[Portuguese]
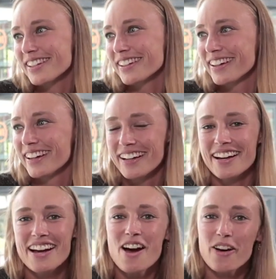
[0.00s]
Sim.
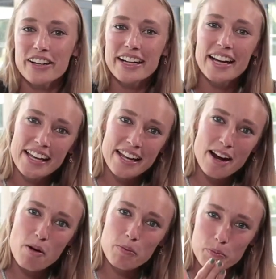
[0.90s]
Oi,
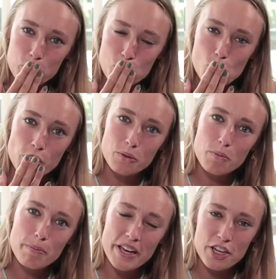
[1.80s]
galera, um,
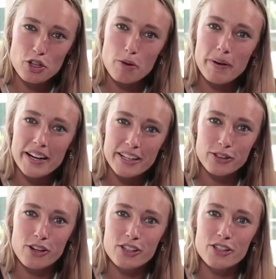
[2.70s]
um beijo para
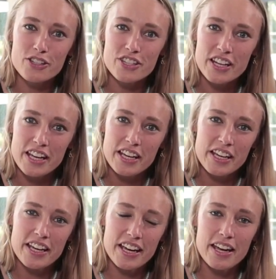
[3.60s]
todos.
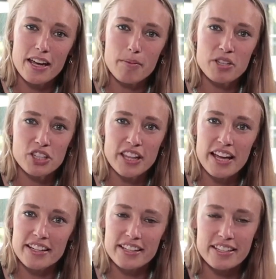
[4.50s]
É, beach
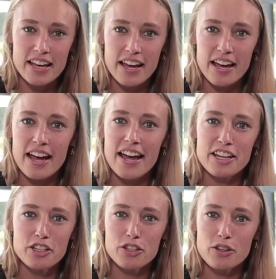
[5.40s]
tennis é, é
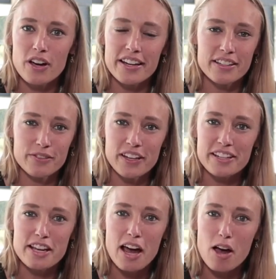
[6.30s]
isso, é
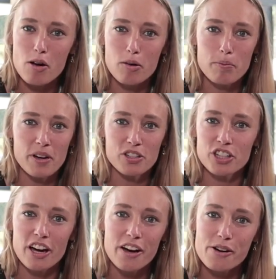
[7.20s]
diversão,
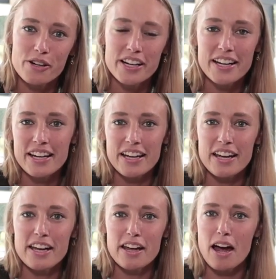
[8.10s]
paixão,
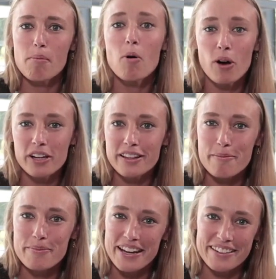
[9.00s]
é amor
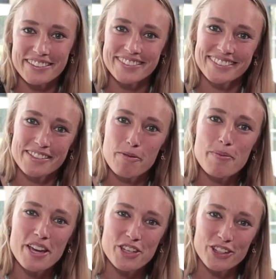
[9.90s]
também.
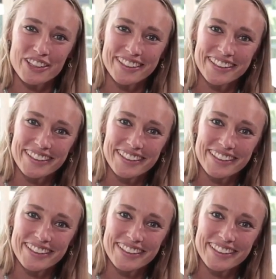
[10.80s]
Um beijo.